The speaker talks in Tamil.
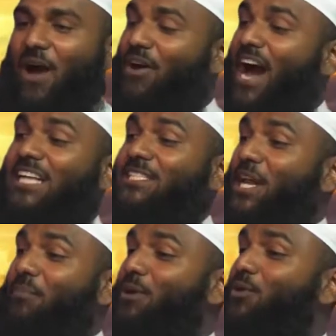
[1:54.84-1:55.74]
அவங்க
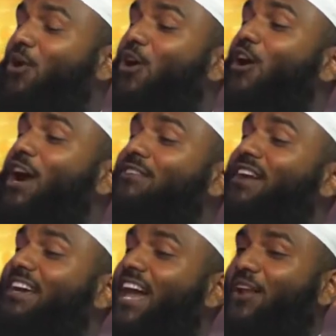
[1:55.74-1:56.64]
ஆச்சரியப்பட்டு ஓடி
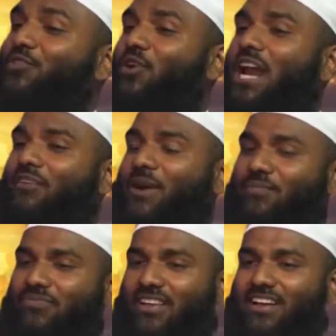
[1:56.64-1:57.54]
வருகிறார்
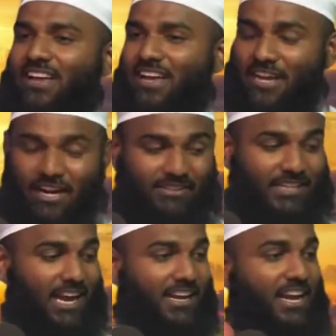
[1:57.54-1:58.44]
ரசூல்லாவிடம்
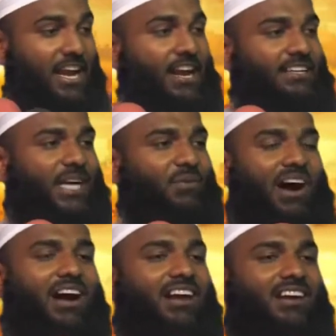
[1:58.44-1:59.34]
எடுத்தால் நீட்ட
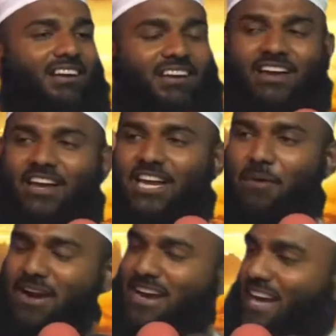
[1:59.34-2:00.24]
வாள்
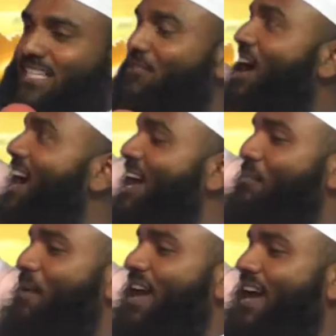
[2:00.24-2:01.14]
எவன் நாட்டு வாழை
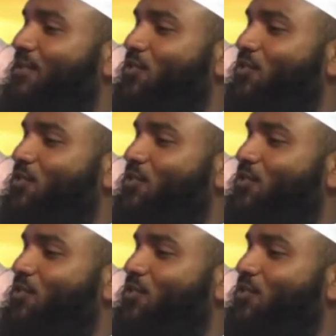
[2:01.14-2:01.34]
அப்படியே